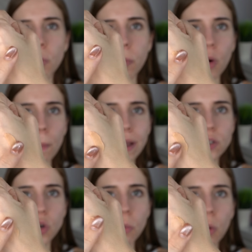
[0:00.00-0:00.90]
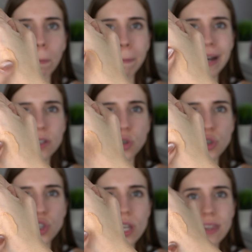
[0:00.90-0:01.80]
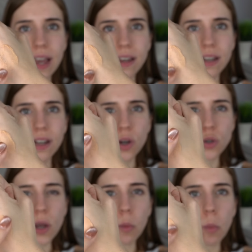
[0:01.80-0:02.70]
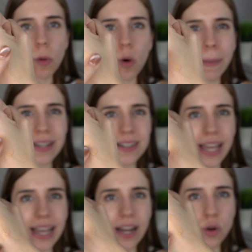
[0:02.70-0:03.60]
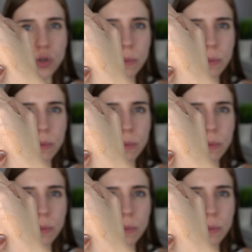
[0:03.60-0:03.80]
un poco más como pastosita, o sea, como un poco más seca, no